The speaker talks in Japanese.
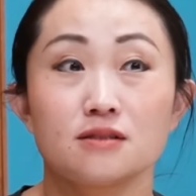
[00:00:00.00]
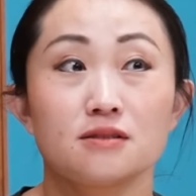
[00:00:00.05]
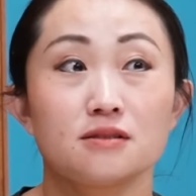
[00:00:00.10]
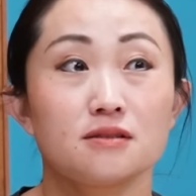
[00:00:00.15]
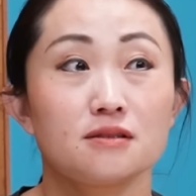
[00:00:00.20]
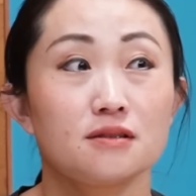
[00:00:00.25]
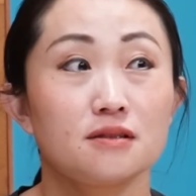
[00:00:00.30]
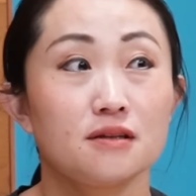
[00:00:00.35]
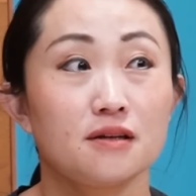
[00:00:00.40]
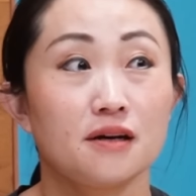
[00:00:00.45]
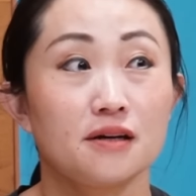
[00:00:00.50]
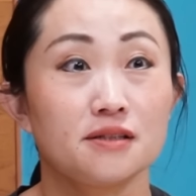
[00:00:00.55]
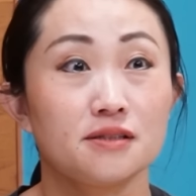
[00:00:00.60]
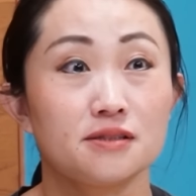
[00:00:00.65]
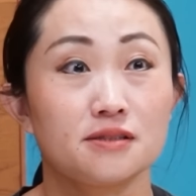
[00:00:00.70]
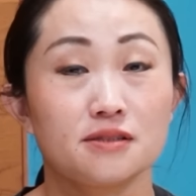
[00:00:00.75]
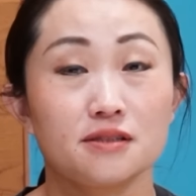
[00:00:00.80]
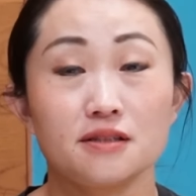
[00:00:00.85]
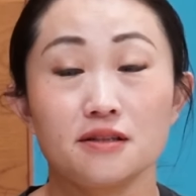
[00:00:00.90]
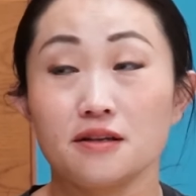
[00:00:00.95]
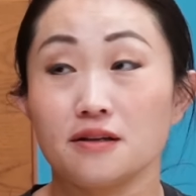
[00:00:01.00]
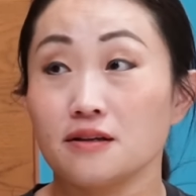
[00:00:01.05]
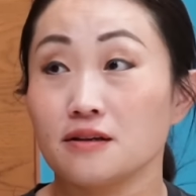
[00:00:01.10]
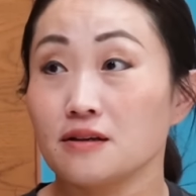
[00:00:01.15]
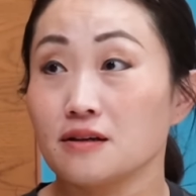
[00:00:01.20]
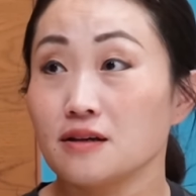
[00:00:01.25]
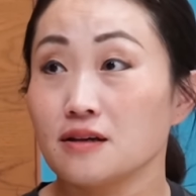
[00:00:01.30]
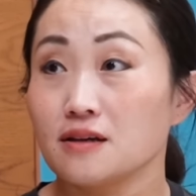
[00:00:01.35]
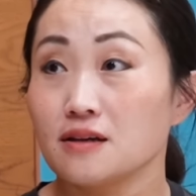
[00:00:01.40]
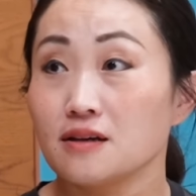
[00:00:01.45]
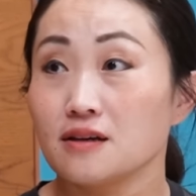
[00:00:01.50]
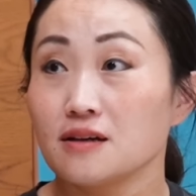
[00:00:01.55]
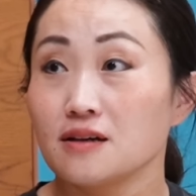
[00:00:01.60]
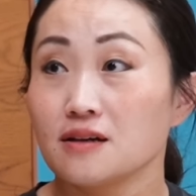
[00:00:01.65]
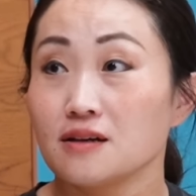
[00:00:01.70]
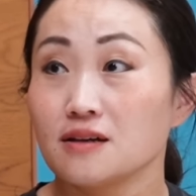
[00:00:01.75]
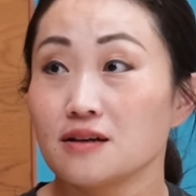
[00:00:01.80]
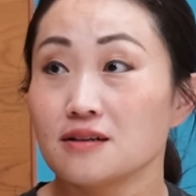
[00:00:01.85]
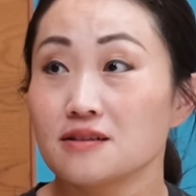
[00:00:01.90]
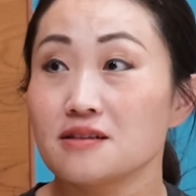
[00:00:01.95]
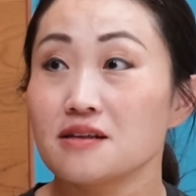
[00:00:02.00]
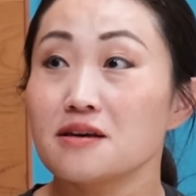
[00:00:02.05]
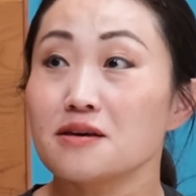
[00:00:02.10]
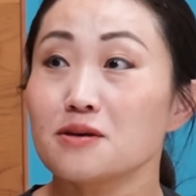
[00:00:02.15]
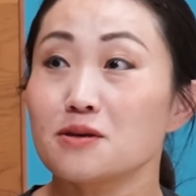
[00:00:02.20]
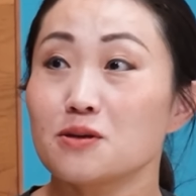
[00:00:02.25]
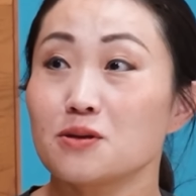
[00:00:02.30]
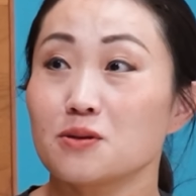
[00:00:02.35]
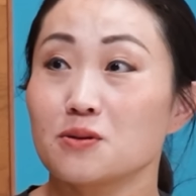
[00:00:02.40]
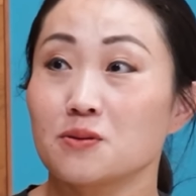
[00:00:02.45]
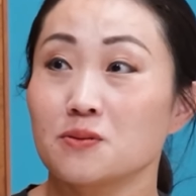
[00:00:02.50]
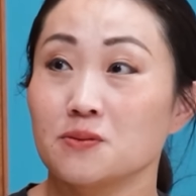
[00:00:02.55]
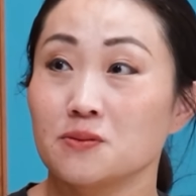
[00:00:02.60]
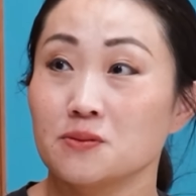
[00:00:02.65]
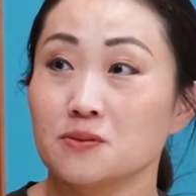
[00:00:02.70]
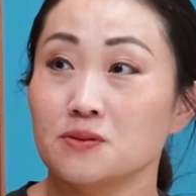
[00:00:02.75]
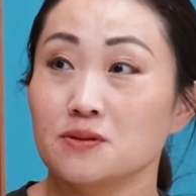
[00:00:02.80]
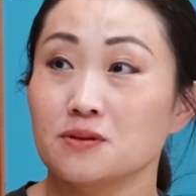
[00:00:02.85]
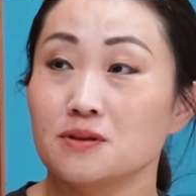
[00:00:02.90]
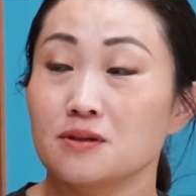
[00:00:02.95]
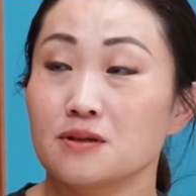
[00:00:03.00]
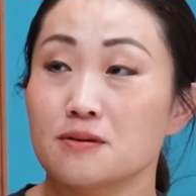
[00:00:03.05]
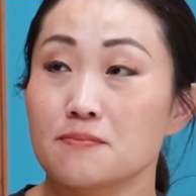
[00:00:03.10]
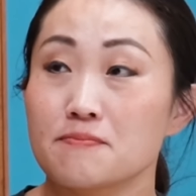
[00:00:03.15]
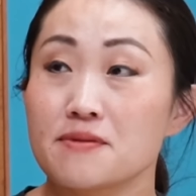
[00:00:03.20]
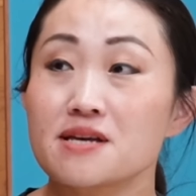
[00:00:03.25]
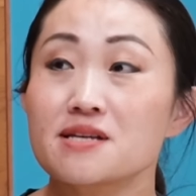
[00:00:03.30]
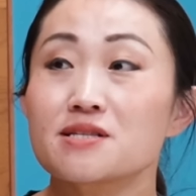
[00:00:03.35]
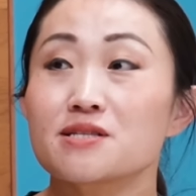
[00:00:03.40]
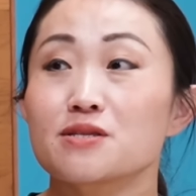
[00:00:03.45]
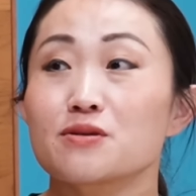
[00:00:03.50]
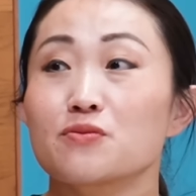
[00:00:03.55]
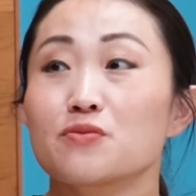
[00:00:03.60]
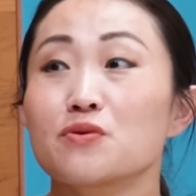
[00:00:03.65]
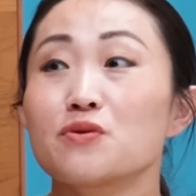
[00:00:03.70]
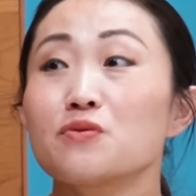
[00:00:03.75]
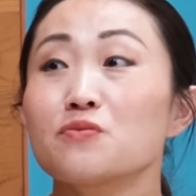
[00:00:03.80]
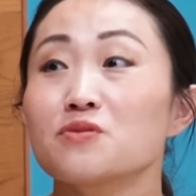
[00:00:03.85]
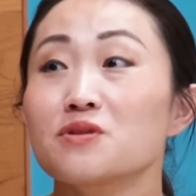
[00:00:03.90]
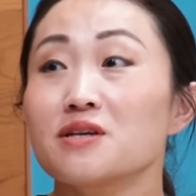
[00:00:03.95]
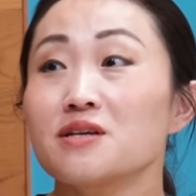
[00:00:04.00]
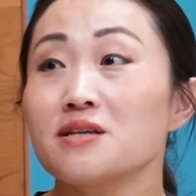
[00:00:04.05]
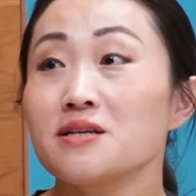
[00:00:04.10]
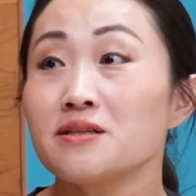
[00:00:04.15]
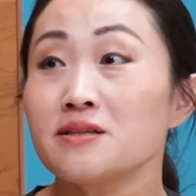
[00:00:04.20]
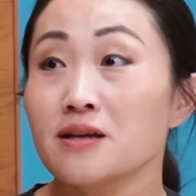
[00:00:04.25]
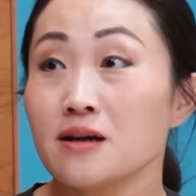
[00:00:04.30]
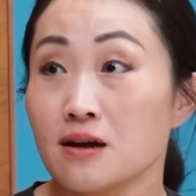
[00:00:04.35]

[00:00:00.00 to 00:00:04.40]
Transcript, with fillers: I see、I see。うん。Thank you。メッシールームでいいん